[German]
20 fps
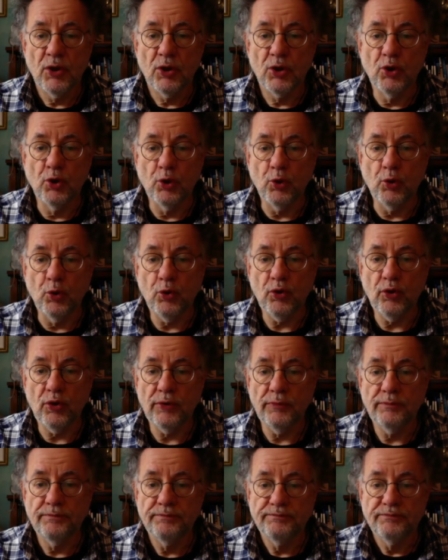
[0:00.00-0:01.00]
Geruch,
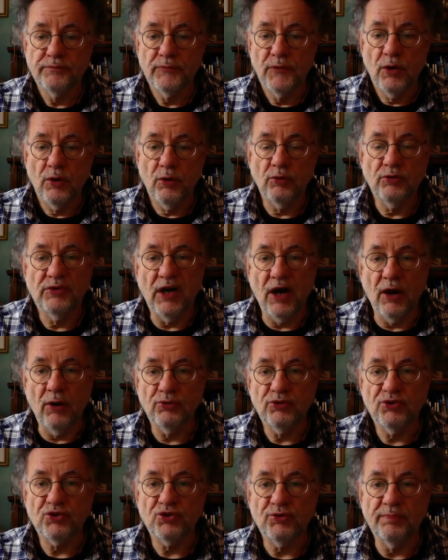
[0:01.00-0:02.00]
und
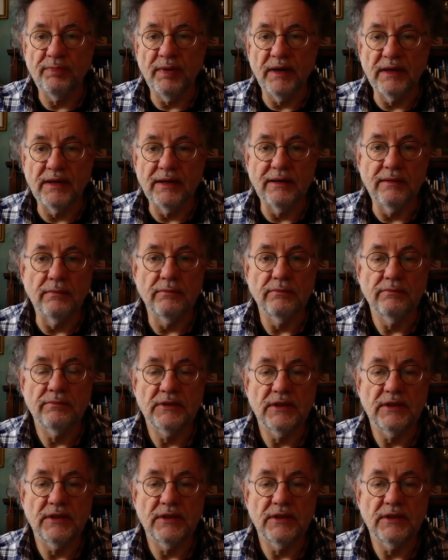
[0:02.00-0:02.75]
Ausspeien.